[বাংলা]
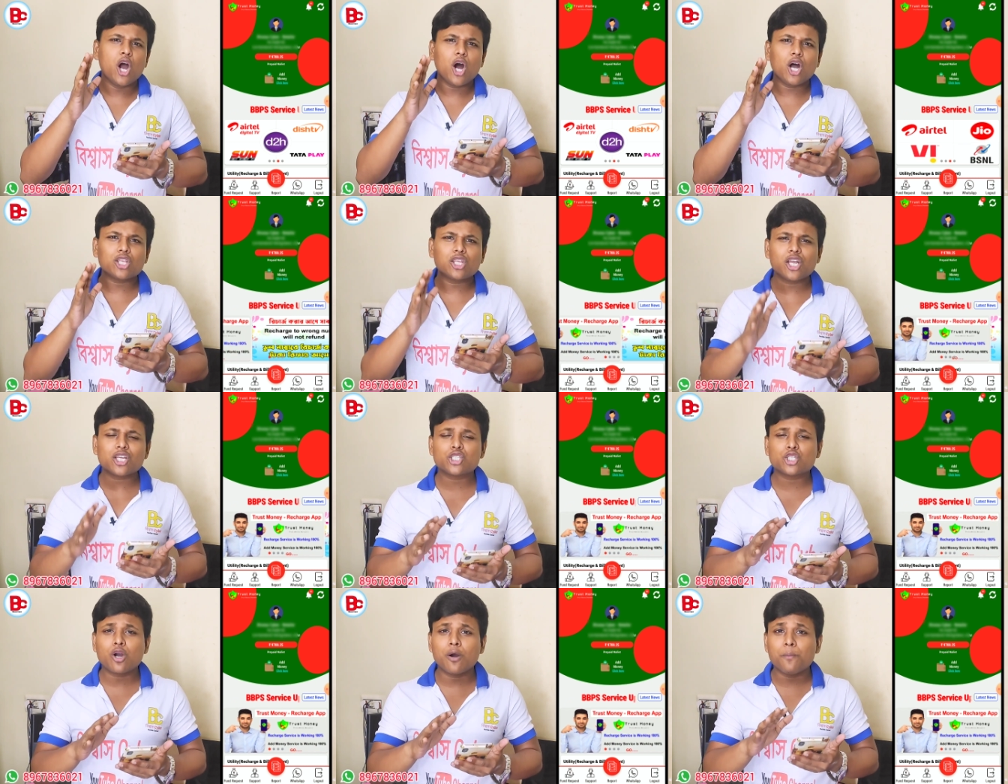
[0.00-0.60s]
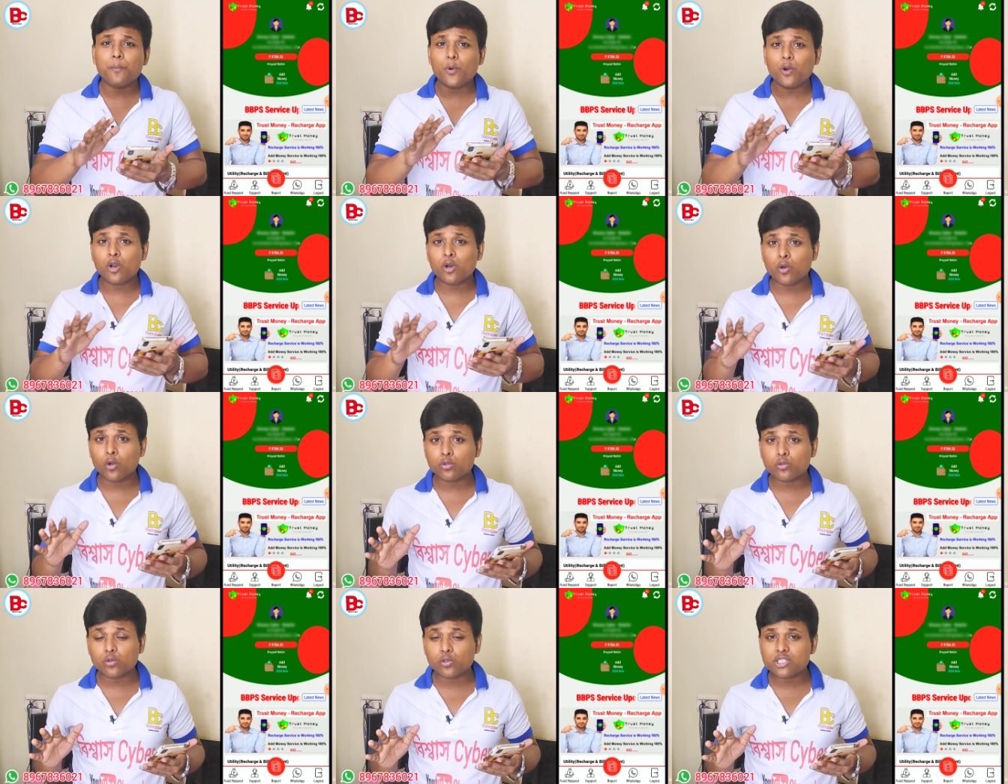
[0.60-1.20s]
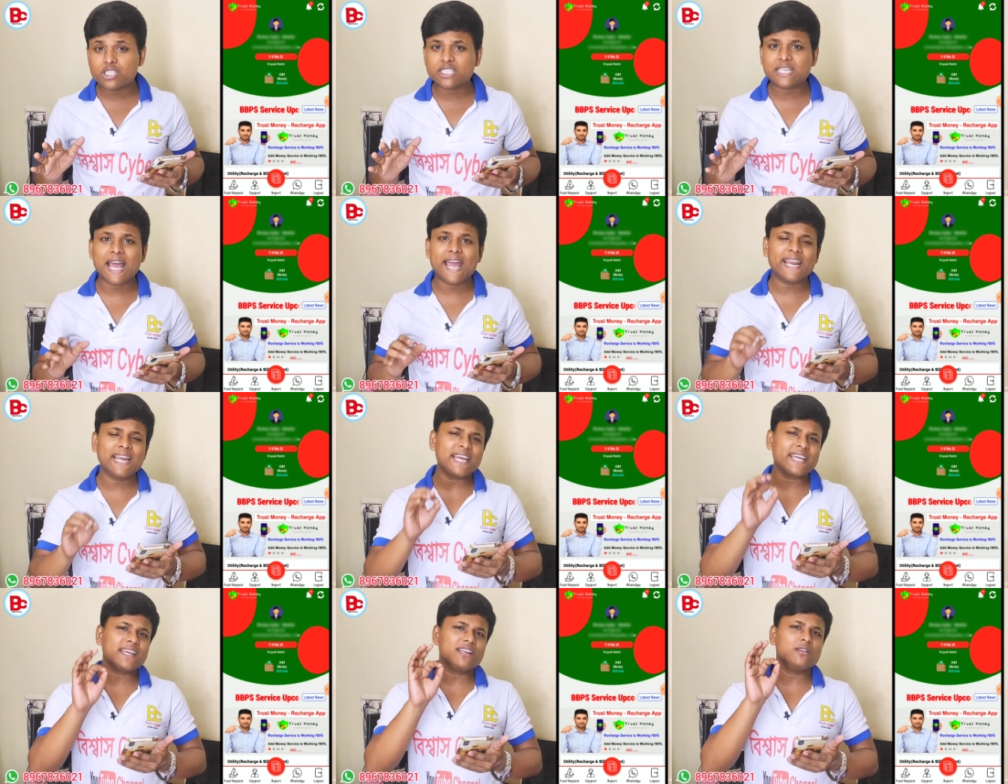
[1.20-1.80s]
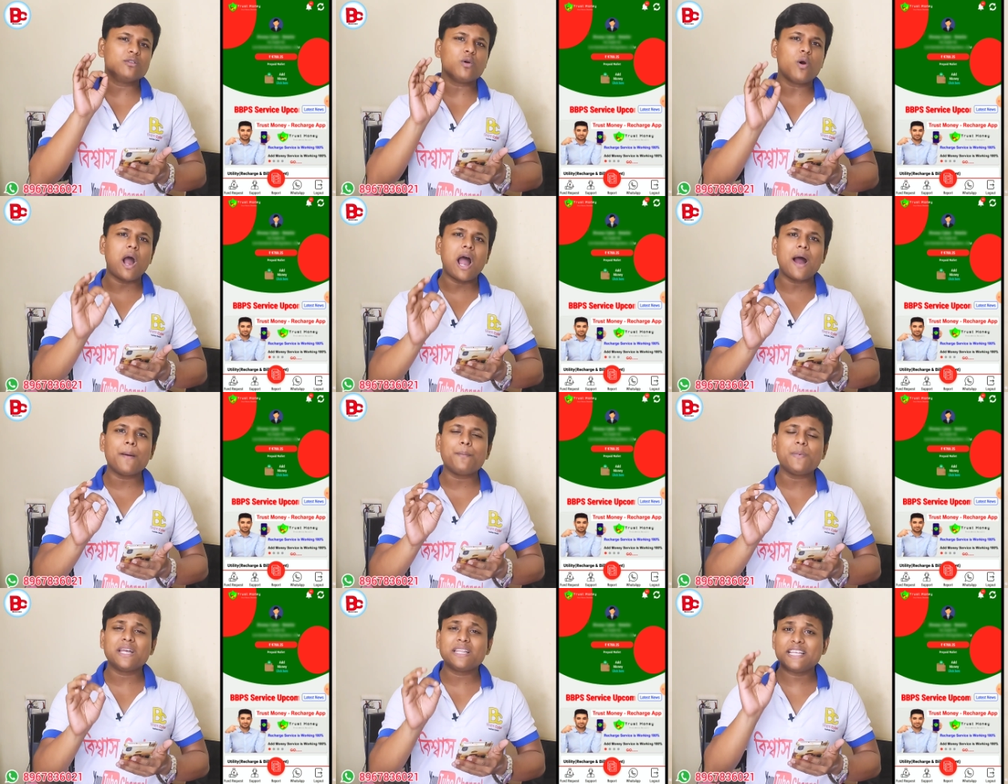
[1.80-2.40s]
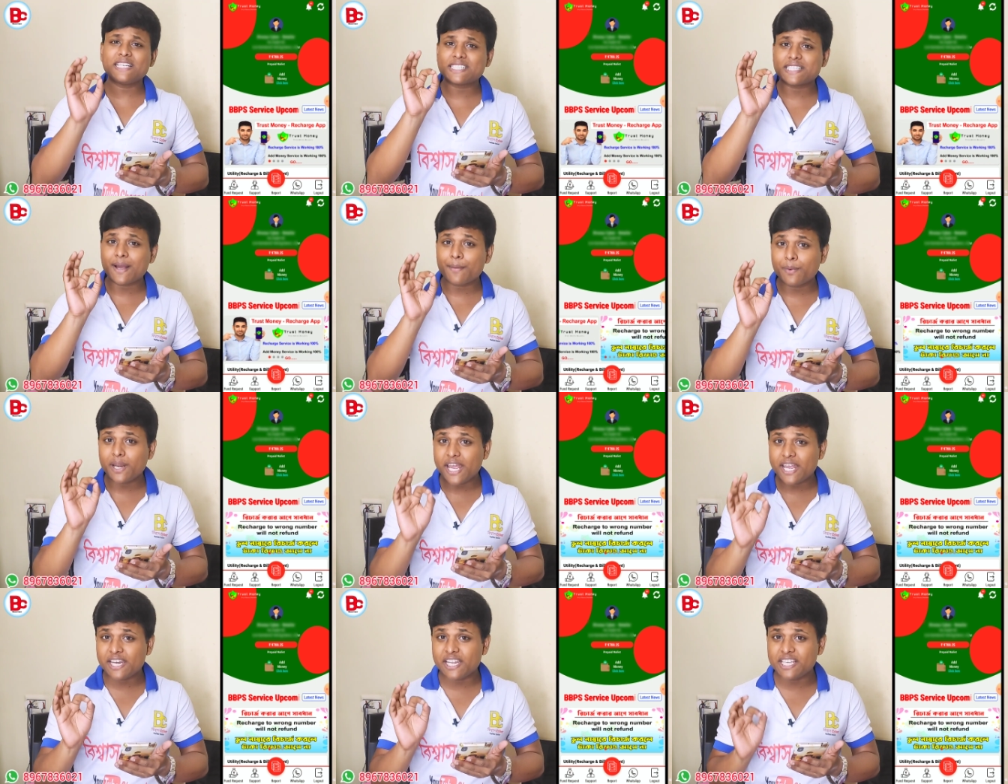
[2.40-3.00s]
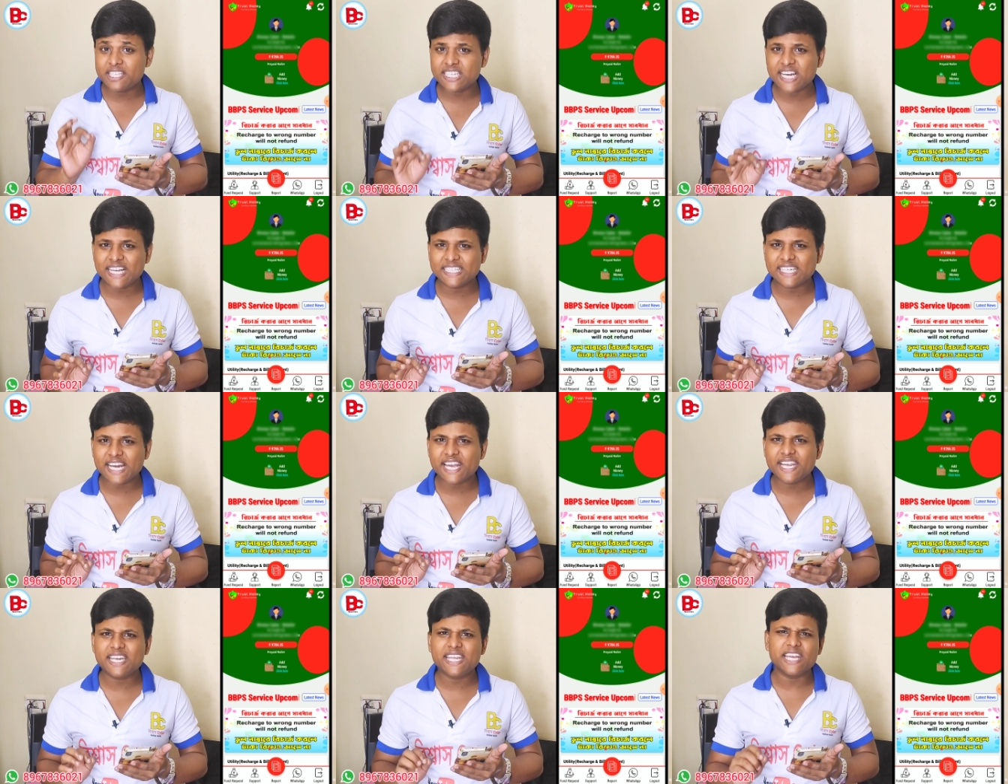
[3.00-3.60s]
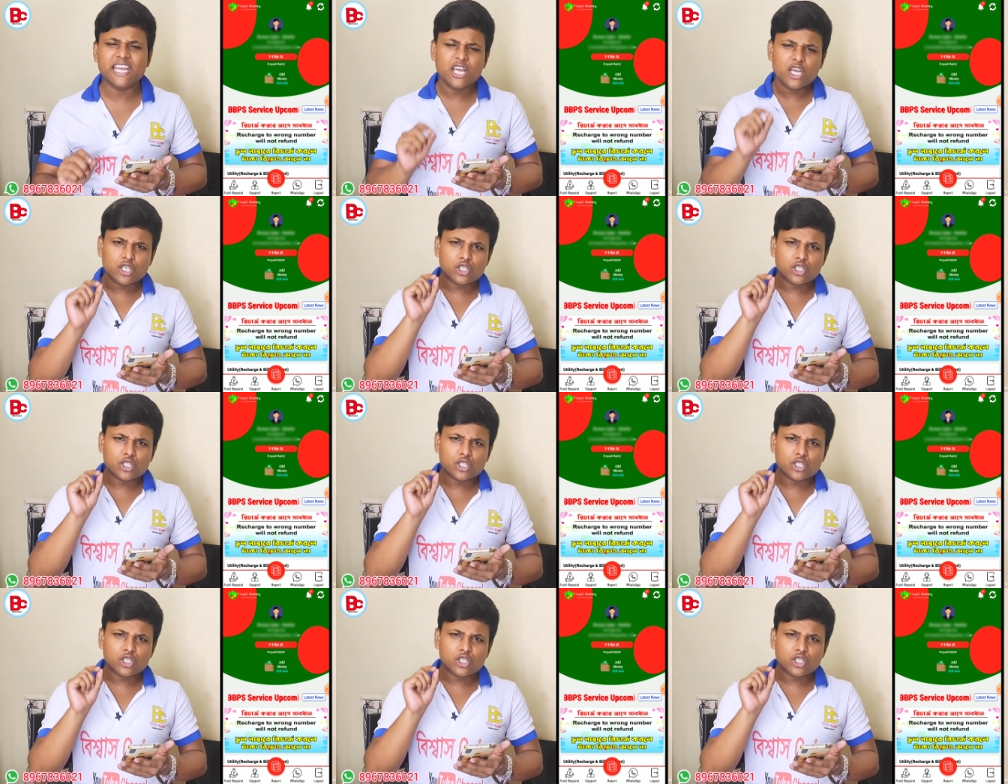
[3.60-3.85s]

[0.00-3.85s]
অর্থাৎ সম্পূর্ণ নতুন স্টাইলে কিন্তু আপনাদের সামনে এই রিচার্জ আইডি